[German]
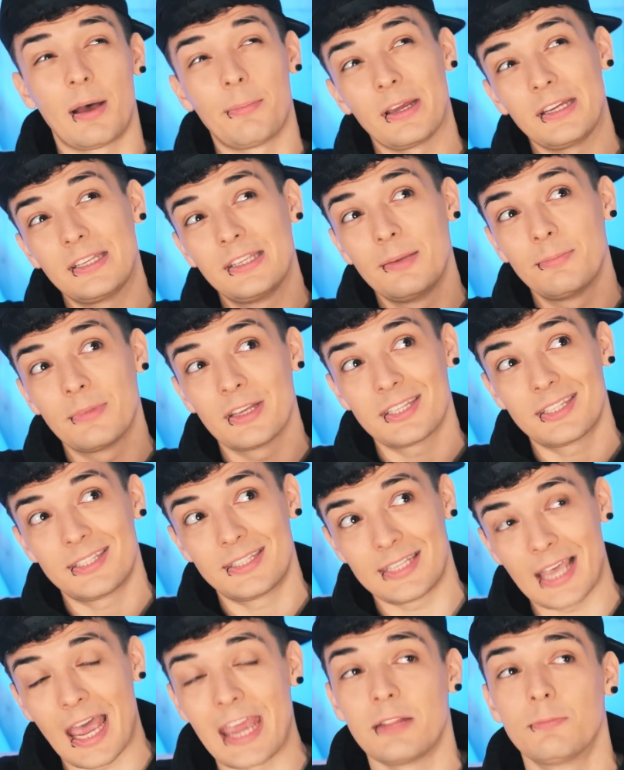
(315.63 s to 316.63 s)
aber ich nehme das
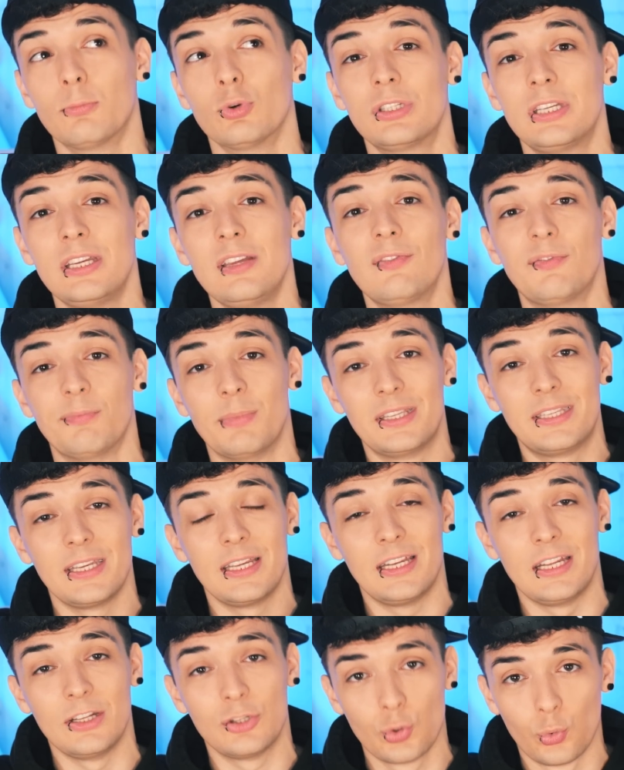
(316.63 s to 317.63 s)
Zeitmotiv mit
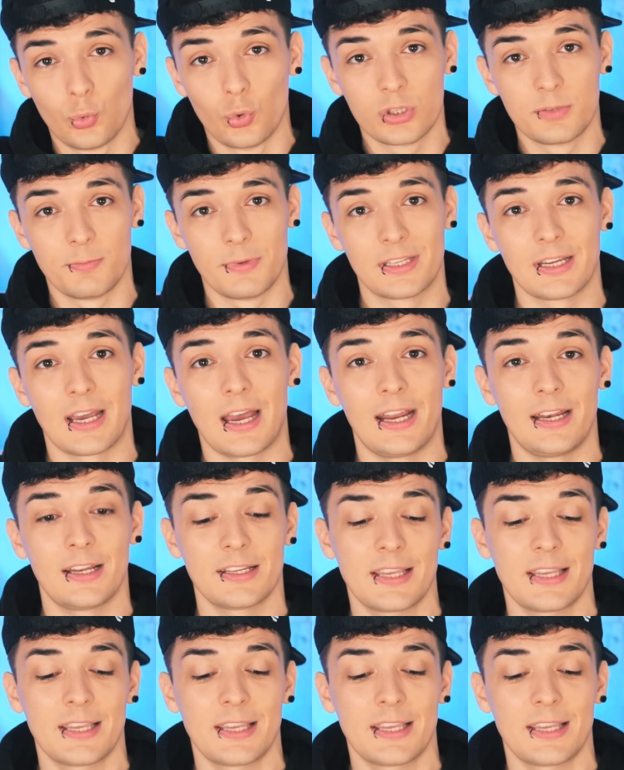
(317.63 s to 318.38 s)
in den Tod mit rein.